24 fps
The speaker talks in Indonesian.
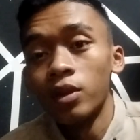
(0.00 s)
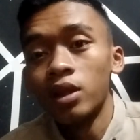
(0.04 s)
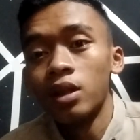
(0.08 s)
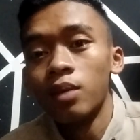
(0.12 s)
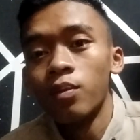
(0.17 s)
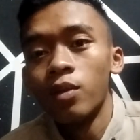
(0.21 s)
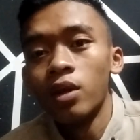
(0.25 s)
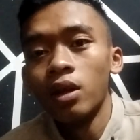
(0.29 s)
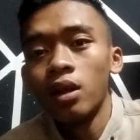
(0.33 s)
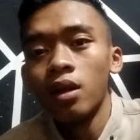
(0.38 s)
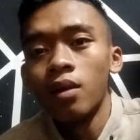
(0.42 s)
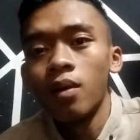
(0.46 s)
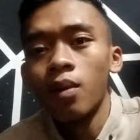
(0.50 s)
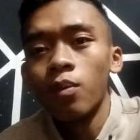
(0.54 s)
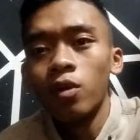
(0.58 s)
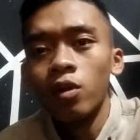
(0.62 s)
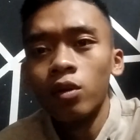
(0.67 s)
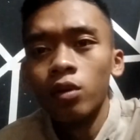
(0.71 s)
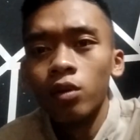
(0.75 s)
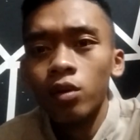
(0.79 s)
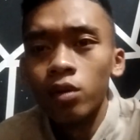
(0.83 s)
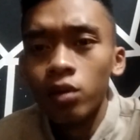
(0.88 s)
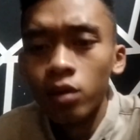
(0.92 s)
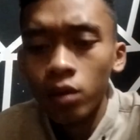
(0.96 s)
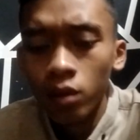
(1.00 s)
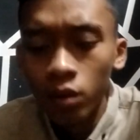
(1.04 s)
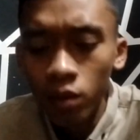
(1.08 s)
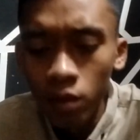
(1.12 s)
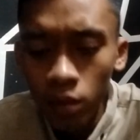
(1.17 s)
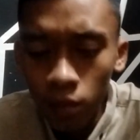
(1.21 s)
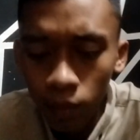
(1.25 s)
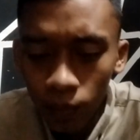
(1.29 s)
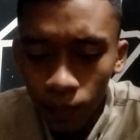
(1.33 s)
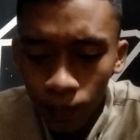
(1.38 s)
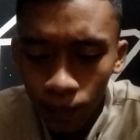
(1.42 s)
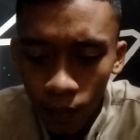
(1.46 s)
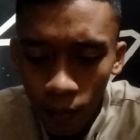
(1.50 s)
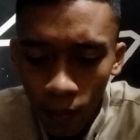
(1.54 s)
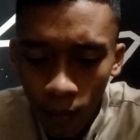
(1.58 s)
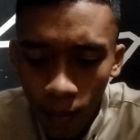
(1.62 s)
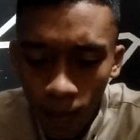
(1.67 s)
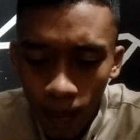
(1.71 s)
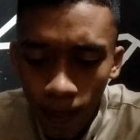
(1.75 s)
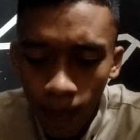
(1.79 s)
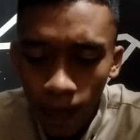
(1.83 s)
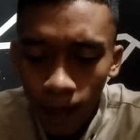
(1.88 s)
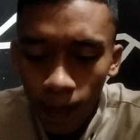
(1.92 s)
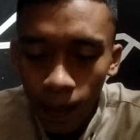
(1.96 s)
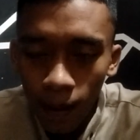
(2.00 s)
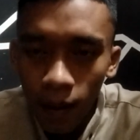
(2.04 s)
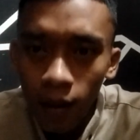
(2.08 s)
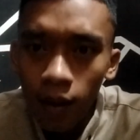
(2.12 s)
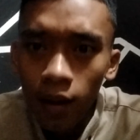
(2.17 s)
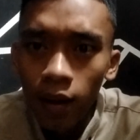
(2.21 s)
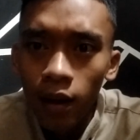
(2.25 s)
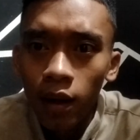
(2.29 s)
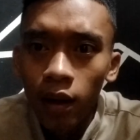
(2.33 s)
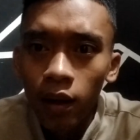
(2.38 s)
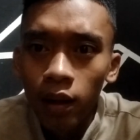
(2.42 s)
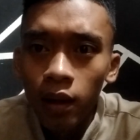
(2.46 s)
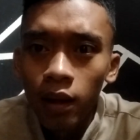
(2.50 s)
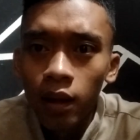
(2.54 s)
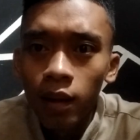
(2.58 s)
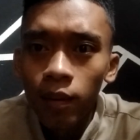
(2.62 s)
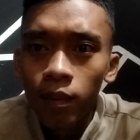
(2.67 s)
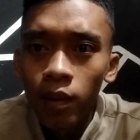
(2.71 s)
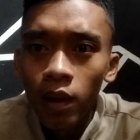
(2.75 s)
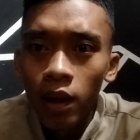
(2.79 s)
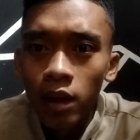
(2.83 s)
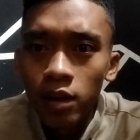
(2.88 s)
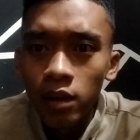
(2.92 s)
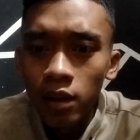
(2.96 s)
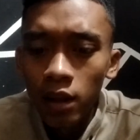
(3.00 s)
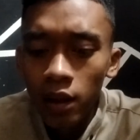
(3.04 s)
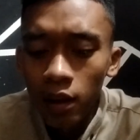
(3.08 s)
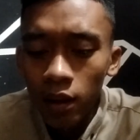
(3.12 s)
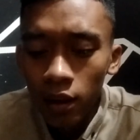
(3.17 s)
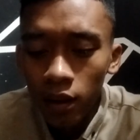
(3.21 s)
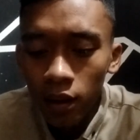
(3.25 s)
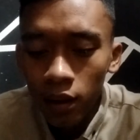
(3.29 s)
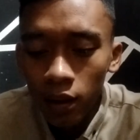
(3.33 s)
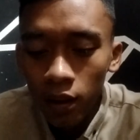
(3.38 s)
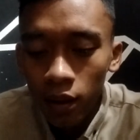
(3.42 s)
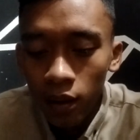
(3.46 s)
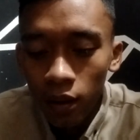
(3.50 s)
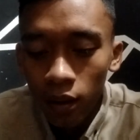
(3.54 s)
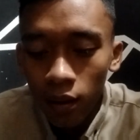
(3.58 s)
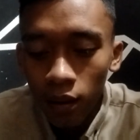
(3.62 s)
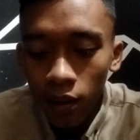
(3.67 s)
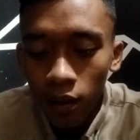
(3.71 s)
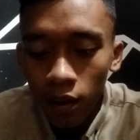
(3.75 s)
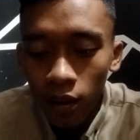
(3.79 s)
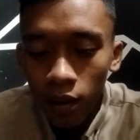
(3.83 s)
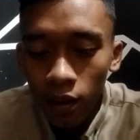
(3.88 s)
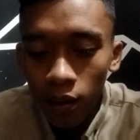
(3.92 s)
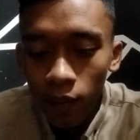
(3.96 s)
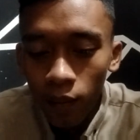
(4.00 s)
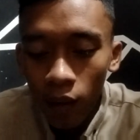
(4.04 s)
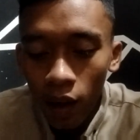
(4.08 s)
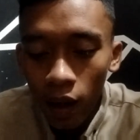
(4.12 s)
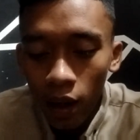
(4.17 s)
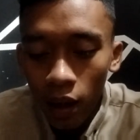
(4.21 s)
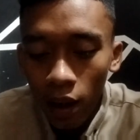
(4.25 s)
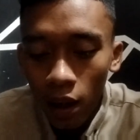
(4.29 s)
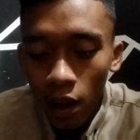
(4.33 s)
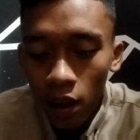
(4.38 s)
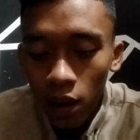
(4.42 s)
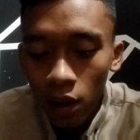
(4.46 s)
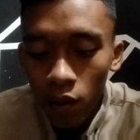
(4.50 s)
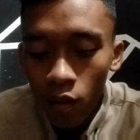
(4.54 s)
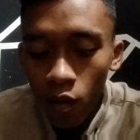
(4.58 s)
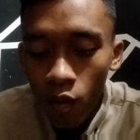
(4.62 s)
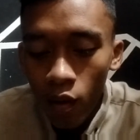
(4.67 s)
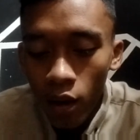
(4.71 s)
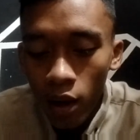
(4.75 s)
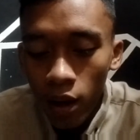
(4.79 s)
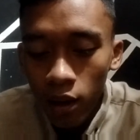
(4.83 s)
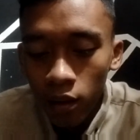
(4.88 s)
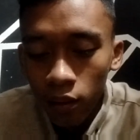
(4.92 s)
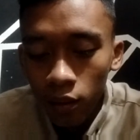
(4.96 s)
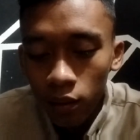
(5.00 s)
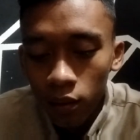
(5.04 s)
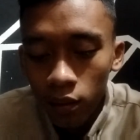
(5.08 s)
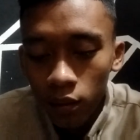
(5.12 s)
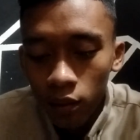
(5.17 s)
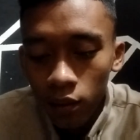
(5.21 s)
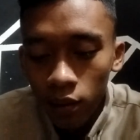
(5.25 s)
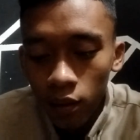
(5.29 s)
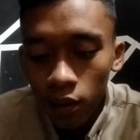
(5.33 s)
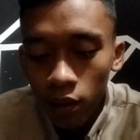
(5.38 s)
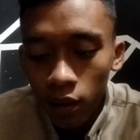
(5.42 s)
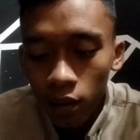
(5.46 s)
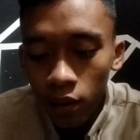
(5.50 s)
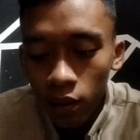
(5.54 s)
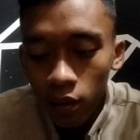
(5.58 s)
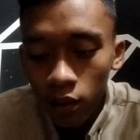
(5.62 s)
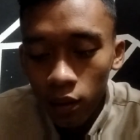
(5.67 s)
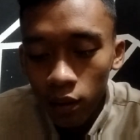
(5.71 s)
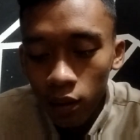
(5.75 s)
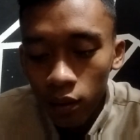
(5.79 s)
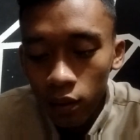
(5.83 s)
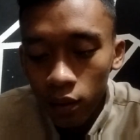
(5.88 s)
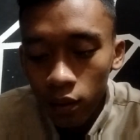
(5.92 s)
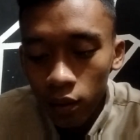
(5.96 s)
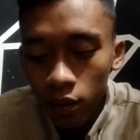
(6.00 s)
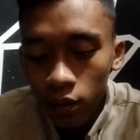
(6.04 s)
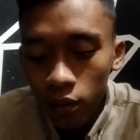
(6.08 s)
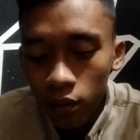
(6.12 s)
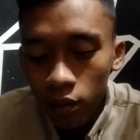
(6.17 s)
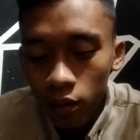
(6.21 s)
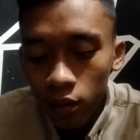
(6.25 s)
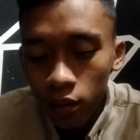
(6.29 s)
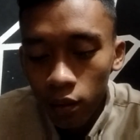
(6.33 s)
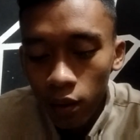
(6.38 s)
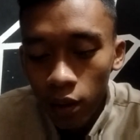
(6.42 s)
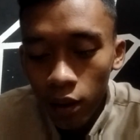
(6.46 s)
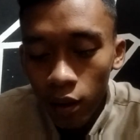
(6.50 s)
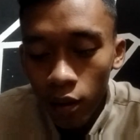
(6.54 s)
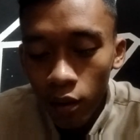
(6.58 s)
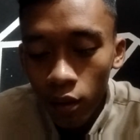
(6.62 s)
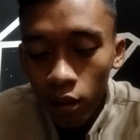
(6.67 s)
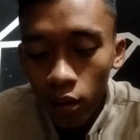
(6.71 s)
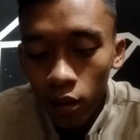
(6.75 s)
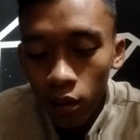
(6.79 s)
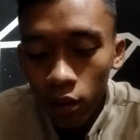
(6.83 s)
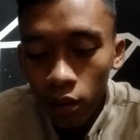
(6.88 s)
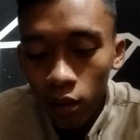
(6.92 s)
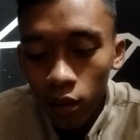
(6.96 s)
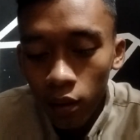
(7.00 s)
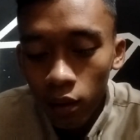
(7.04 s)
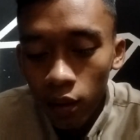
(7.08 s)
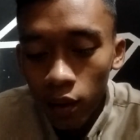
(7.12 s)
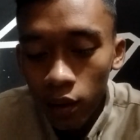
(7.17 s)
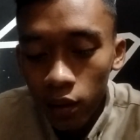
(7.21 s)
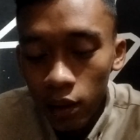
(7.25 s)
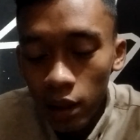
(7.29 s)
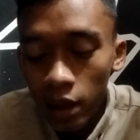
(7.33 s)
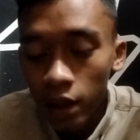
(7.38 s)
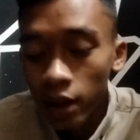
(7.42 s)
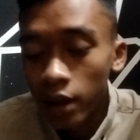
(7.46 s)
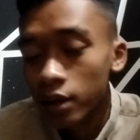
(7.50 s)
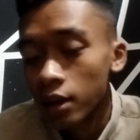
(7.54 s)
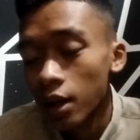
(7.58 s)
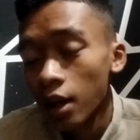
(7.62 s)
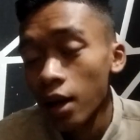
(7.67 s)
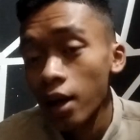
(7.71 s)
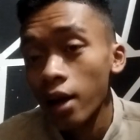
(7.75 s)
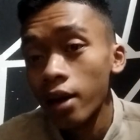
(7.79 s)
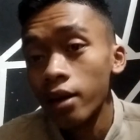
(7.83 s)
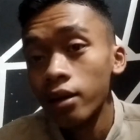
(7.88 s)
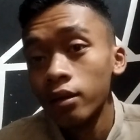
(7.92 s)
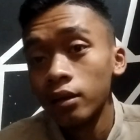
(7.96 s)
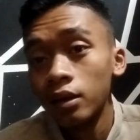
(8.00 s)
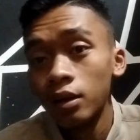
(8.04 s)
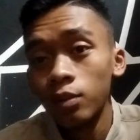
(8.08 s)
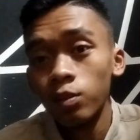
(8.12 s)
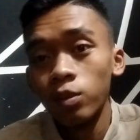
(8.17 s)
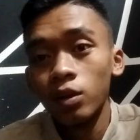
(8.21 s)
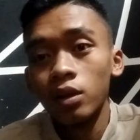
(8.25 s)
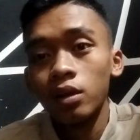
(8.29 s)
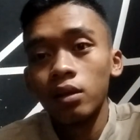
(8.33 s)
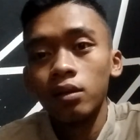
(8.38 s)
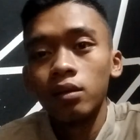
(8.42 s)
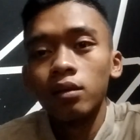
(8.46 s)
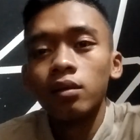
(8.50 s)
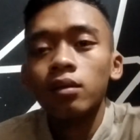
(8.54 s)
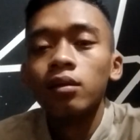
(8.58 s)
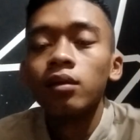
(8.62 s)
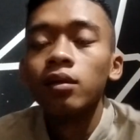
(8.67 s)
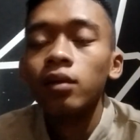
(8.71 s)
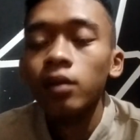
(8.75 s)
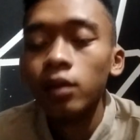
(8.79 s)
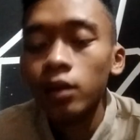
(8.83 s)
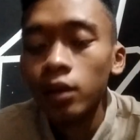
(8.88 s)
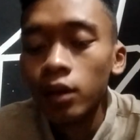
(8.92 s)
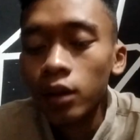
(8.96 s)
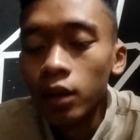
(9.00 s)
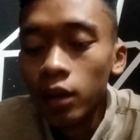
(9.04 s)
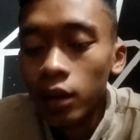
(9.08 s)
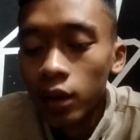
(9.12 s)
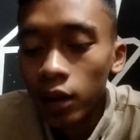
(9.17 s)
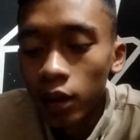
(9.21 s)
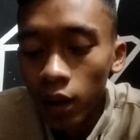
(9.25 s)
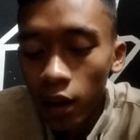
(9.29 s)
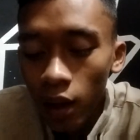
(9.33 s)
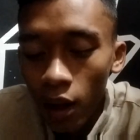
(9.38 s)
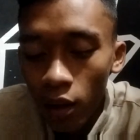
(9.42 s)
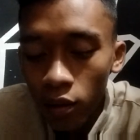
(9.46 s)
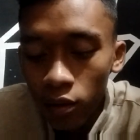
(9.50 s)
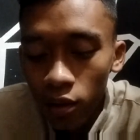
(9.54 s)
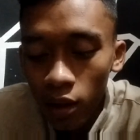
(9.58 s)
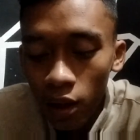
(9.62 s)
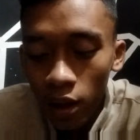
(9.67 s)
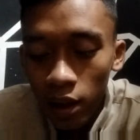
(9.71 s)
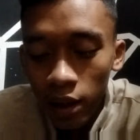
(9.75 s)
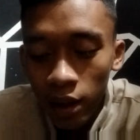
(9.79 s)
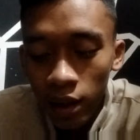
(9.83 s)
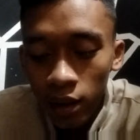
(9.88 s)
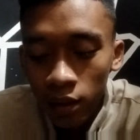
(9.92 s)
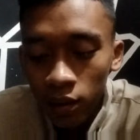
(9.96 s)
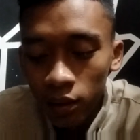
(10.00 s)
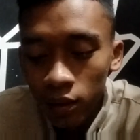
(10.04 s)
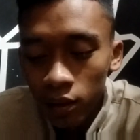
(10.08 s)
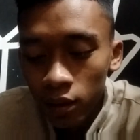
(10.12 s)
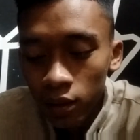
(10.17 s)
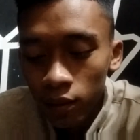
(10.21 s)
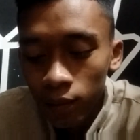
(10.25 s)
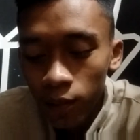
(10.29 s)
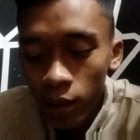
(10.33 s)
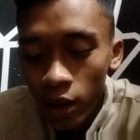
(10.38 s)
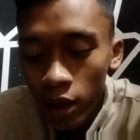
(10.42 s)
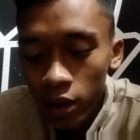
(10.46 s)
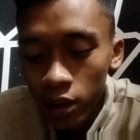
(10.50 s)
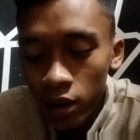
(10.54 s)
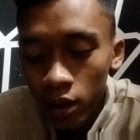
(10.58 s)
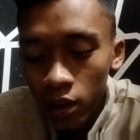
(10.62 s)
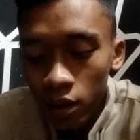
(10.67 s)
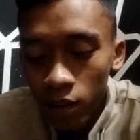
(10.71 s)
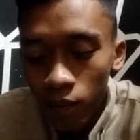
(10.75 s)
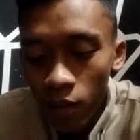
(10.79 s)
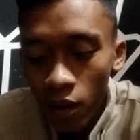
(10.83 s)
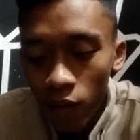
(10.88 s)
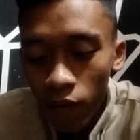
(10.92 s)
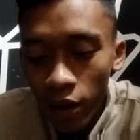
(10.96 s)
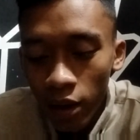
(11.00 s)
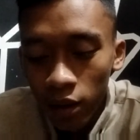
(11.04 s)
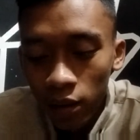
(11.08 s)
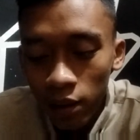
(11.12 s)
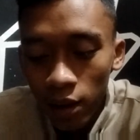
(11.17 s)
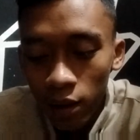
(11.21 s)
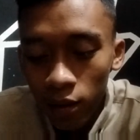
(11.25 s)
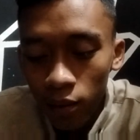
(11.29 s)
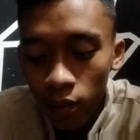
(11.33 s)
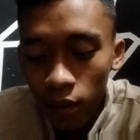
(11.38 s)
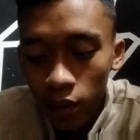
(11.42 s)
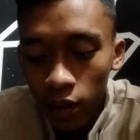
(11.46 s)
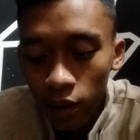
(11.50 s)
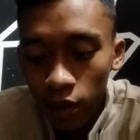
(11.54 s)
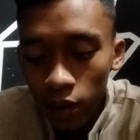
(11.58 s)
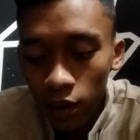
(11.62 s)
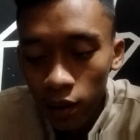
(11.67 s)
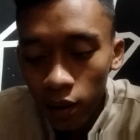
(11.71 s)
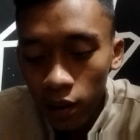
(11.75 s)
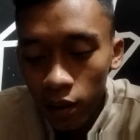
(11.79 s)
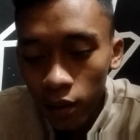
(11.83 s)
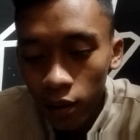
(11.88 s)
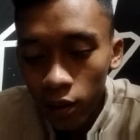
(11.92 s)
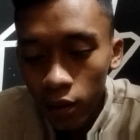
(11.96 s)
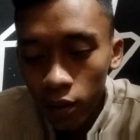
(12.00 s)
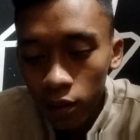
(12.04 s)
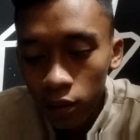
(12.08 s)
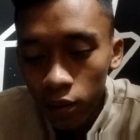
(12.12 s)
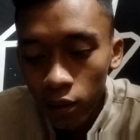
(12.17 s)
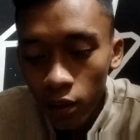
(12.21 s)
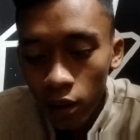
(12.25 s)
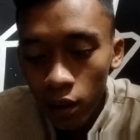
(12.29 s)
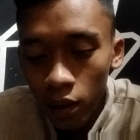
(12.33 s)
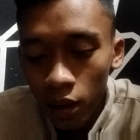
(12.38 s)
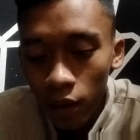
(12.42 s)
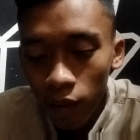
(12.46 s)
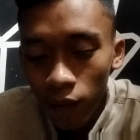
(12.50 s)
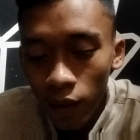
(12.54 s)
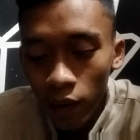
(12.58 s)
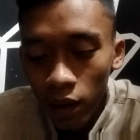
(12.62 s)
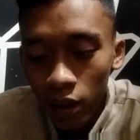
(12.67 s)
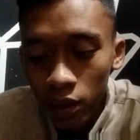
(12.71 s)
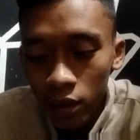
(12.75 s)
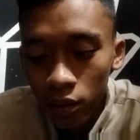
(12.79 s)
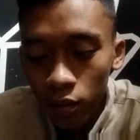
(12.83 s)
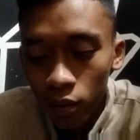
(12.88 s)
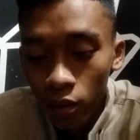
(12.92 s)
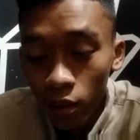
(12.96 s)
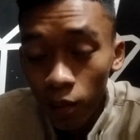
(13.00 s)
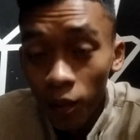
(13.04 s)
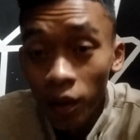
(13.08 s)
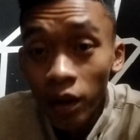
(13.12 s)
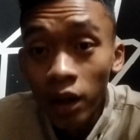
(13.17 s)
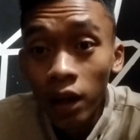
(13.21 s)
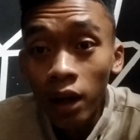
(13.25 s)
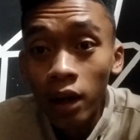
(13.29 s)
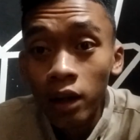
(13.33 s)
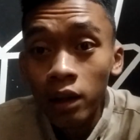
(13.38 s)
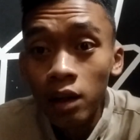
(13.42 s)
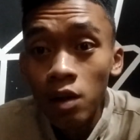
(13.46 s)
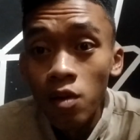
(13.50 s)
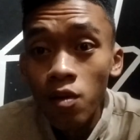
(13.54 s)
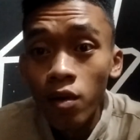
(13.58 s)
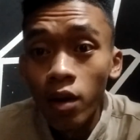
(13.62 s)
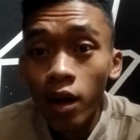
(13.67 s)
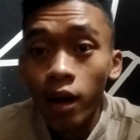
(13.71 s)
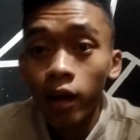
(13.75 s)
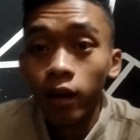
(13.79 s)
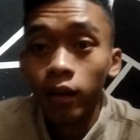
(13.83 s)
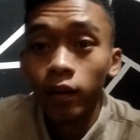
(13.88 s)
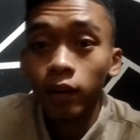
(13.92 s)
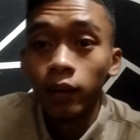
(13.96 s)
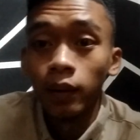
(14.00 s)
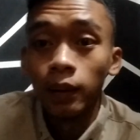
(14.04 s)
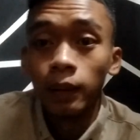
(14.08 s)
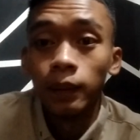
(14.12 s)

di menit 57 Argentina berhasil menggantikan keunggulan Jadi gol dari kesalahan kiper Australia berhasil dimanfaatkan oleh Julian Alvarez untuk menggunakan keunggulan.